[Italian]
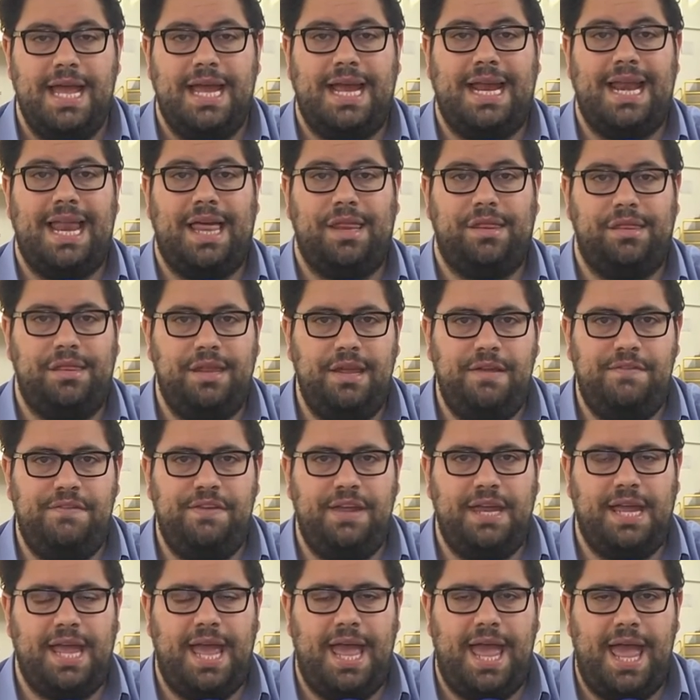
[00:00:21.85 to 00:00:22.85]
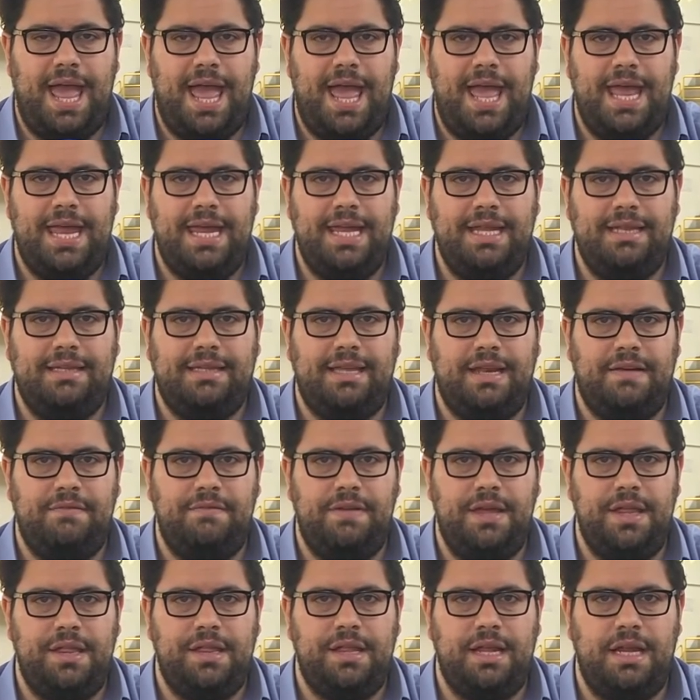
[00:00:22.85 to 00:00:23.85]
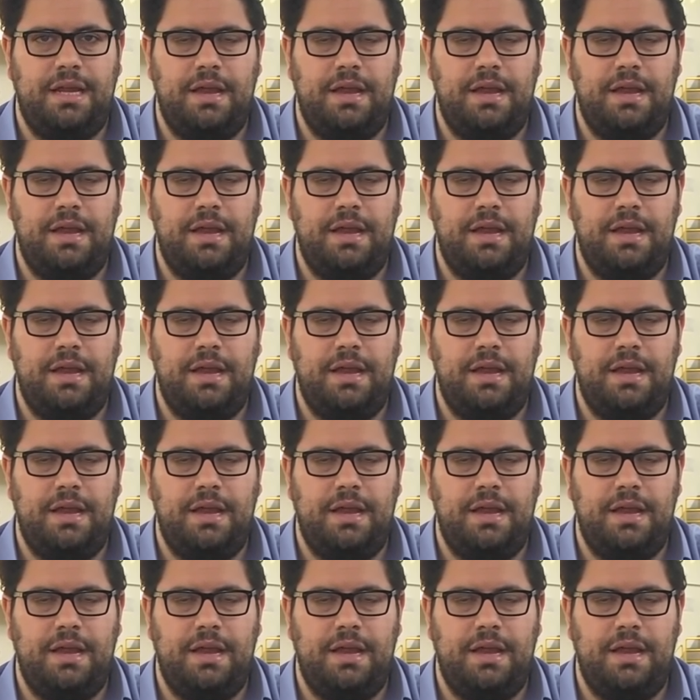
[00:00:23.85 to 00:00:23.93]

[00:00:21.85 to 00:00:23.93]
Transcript: classifiche e intervista.